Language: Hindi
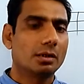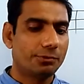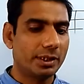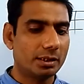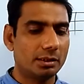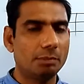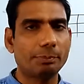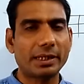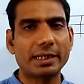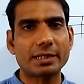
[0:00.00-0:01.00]
फिर
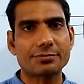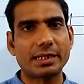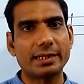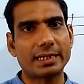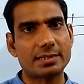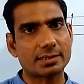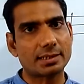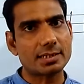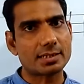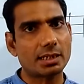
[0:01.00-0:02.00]
इम्परेटिव सेंटेंस का
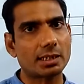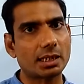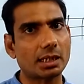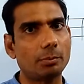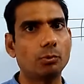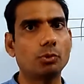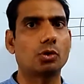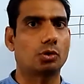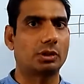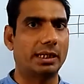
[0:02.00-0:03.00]
जिस तरीके का मूड
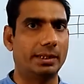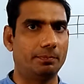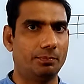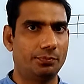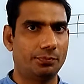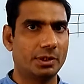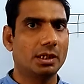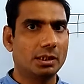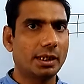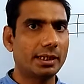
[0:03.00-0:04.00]
होता है
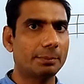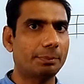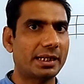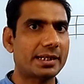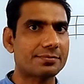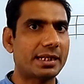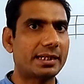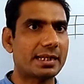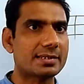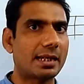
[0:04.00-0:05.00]
यानी इम्परेटिव
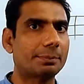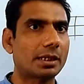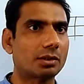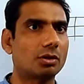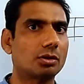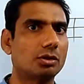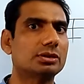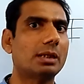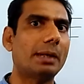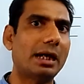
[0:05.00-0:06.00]
सेंटेंस आपका कौन कौन
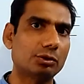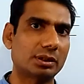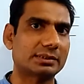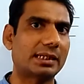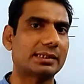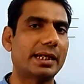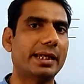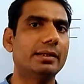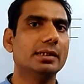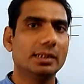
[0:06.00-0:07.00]
सा भाव दर्शाता
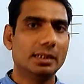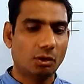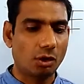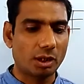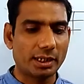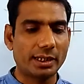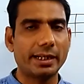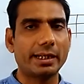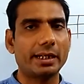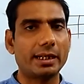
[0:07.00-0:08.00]
है ऑर्डर
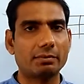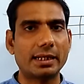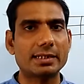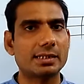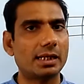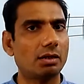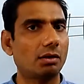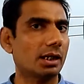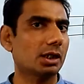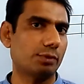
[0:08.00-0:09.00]
है एडवाइस है
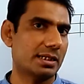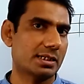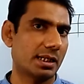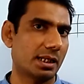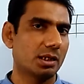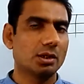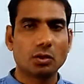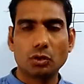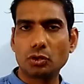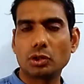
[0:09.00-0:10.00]
और रिक्वेस्ट है
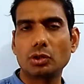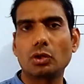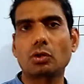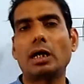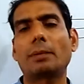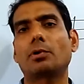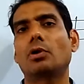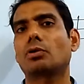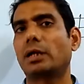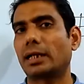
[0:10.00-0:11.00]
उन तीनों को आप लोगों
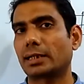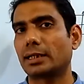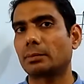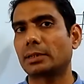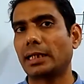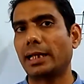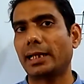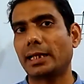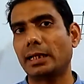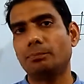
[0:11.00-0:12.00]
को अलग अलग बताया
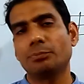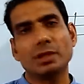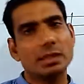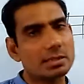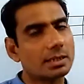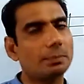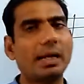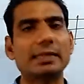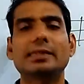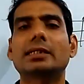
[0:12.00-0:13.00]
गया इसके
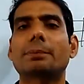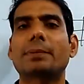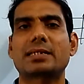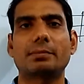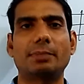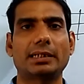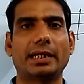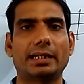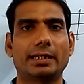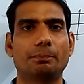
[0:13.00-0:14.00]
बाद इनके पैसे
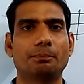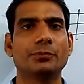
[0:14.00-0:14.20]
बताए गए